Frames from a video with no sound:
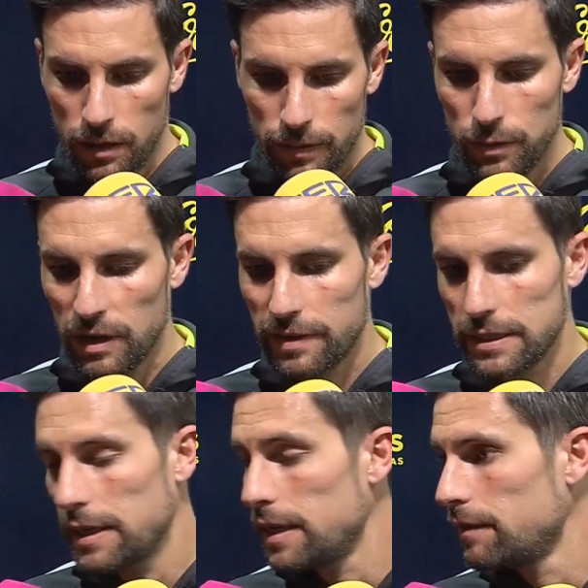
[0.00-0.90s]
Hay una
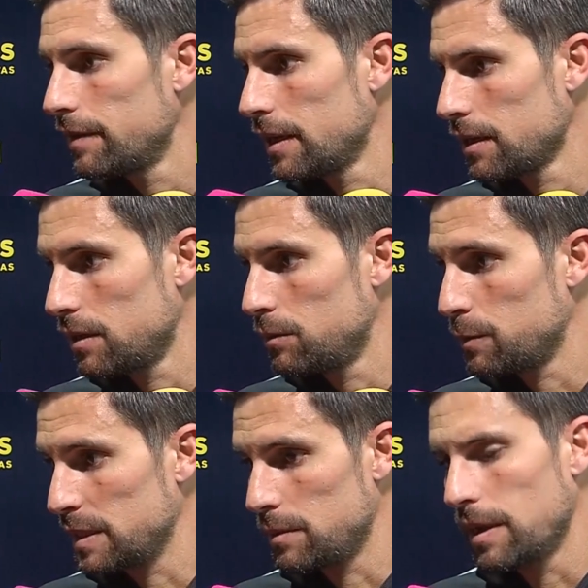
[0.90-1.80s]
fase ahí al final que lo hemos
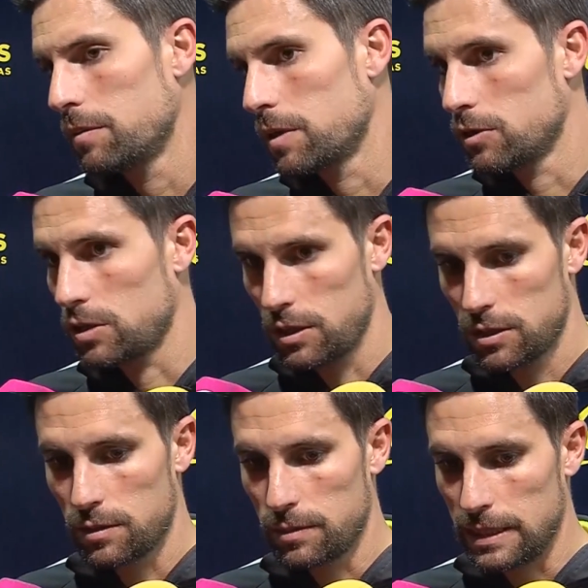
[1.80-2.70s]
pasado mal, porque ellos han
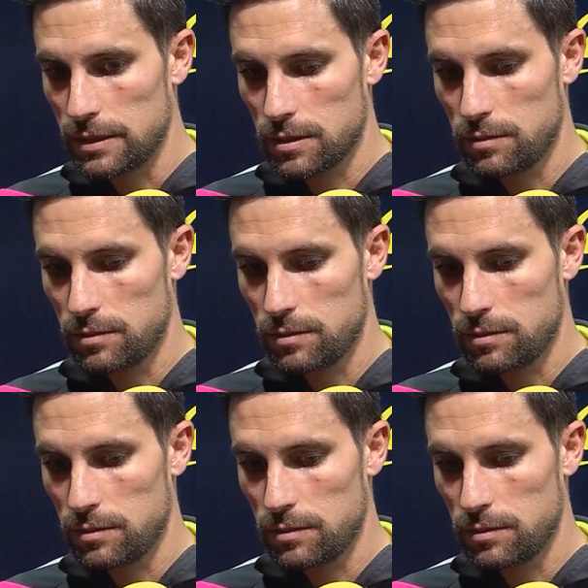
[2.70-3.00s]
echado más,